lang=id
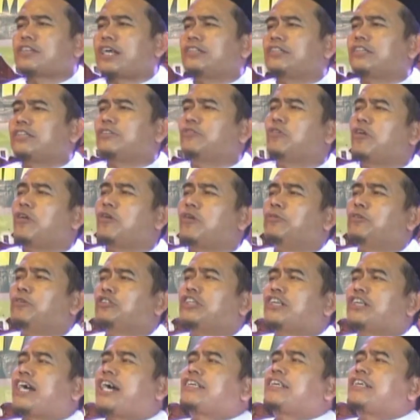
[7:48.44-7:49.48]
santri kula
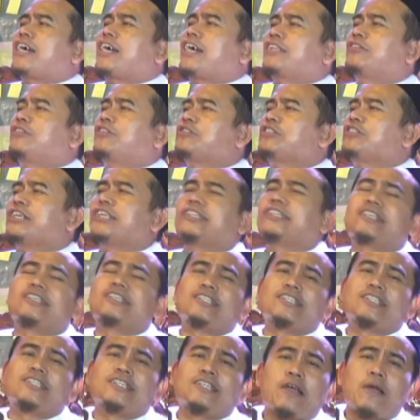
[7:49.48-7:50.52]
mboten kathah kados ngeten
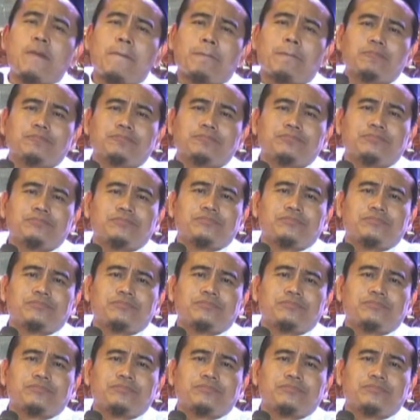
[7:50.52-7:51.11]
iki.